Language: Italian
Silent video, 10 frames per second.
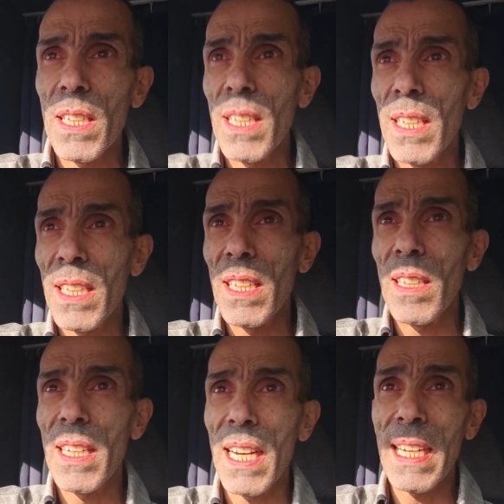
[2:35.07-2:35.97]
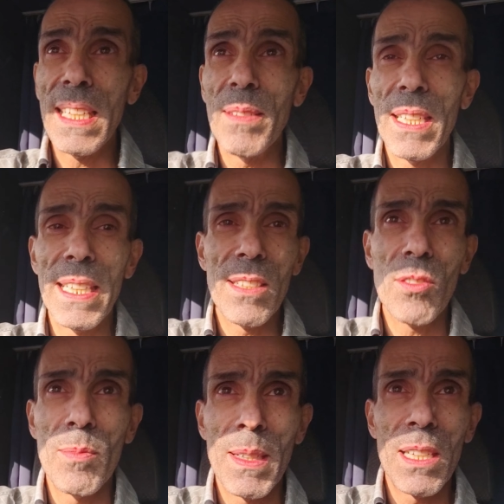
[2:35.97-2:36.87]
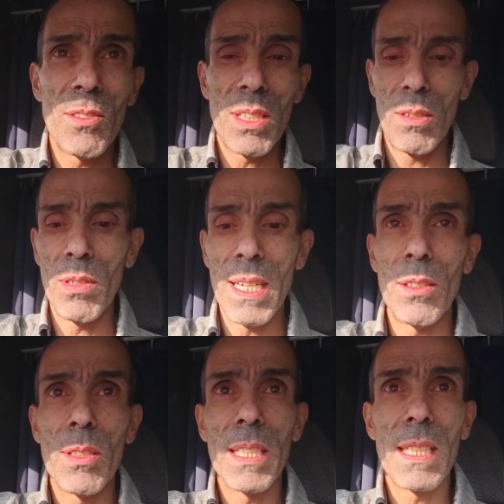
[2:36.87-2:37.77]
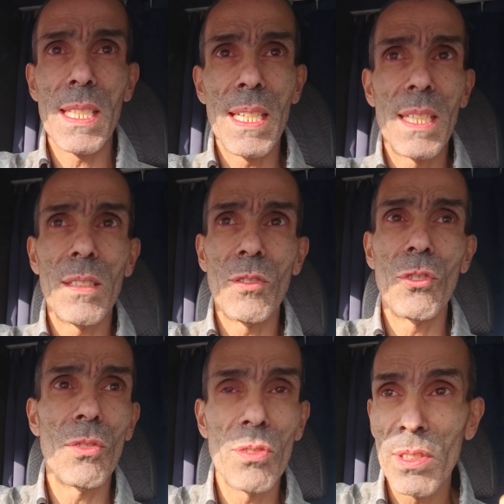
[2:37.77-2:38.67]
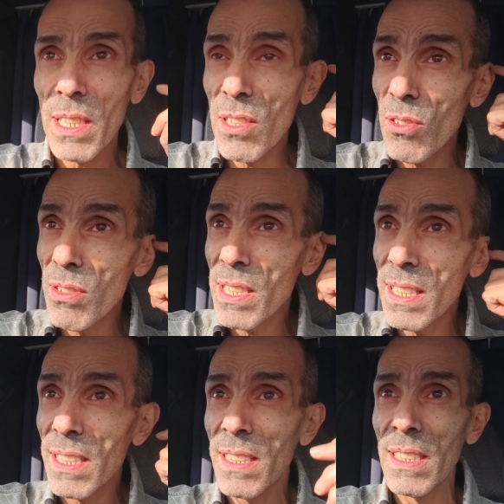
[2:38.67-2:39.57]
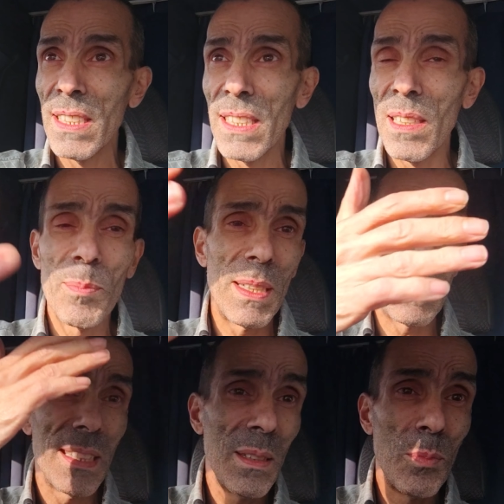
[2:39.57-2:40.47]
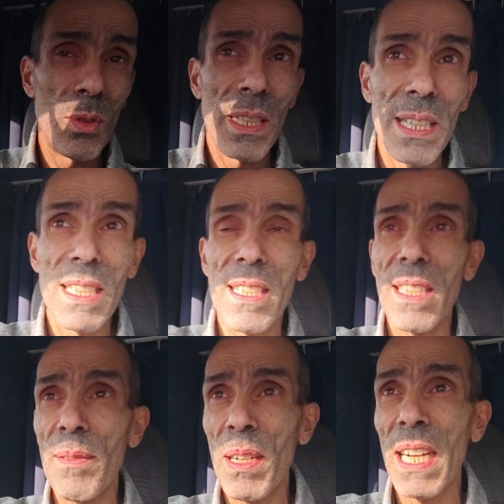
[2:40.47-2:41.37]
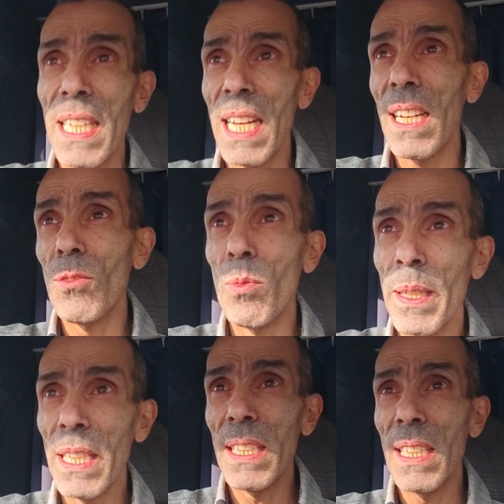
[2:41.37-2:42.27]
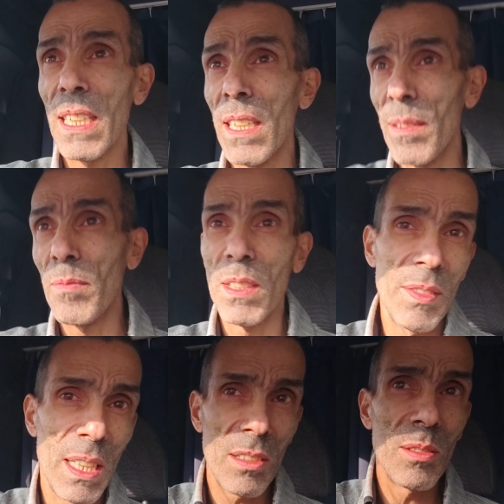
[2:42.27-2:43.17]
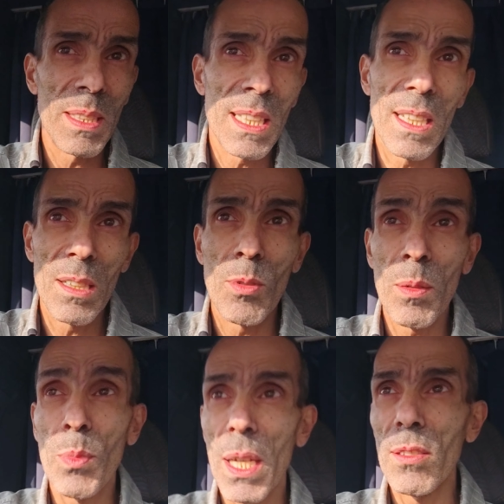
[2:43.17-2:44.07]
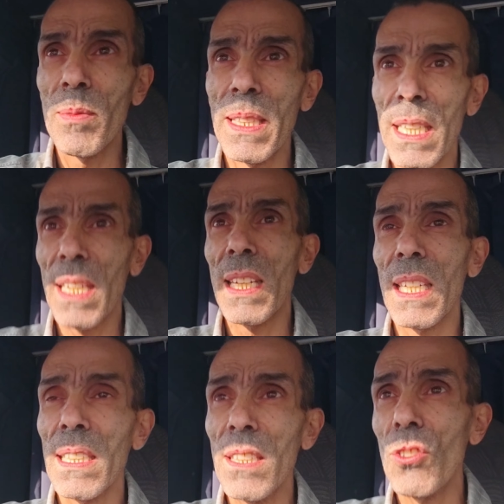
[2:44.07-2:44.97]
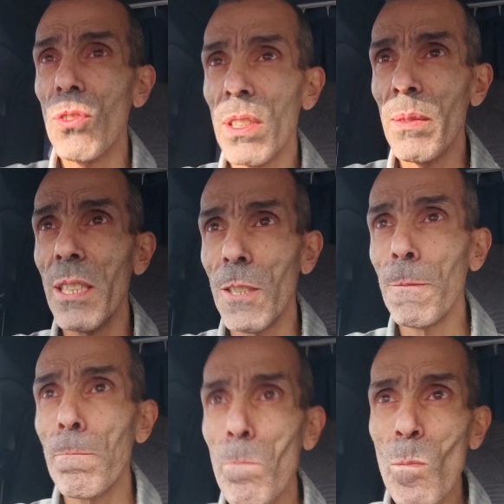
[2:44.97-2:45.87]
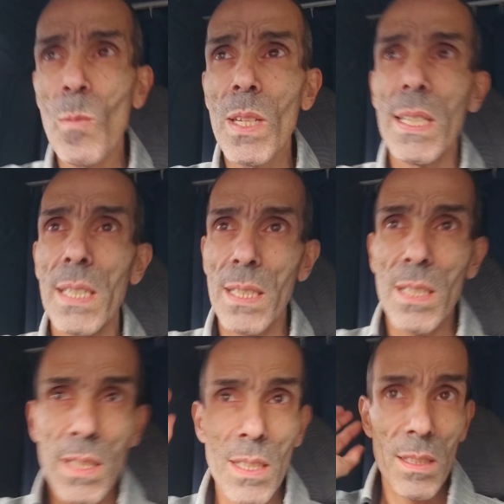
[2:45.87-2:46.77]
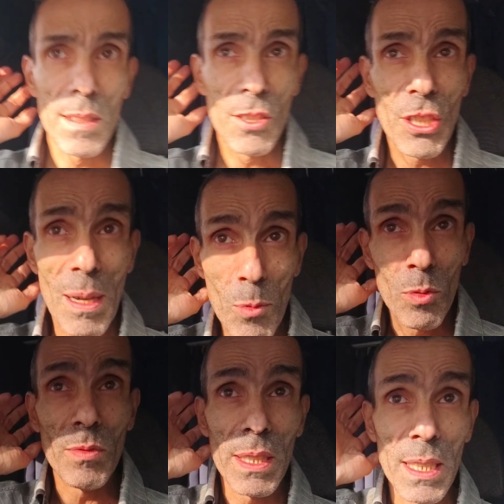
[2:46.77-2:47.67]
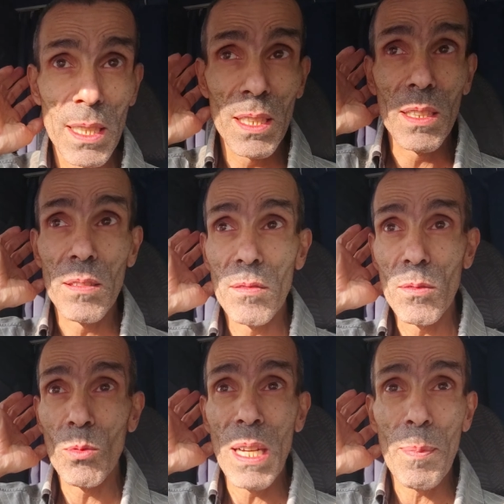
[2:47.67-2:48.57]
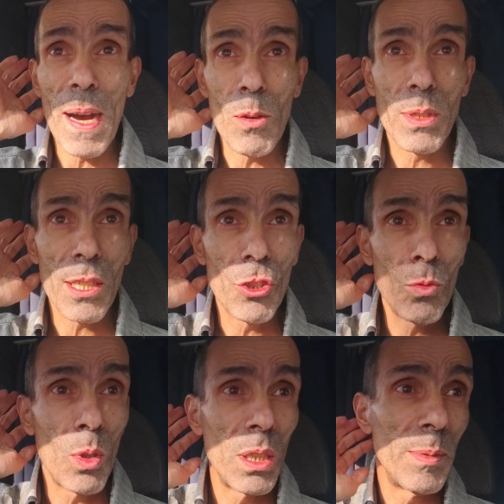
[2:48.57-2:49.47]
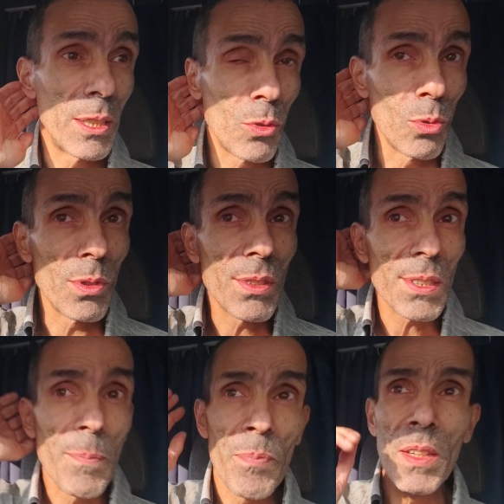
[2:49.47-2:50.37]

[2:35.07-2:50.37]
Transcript: eh, anche perché insomma hanno lavorato senza un giorno di sosta, a parte che poteva essere magari la domenica, mi via no perché lavora più la domenica che altri giorni, però diciamo un, eh, una pausa ci vuole per tutti.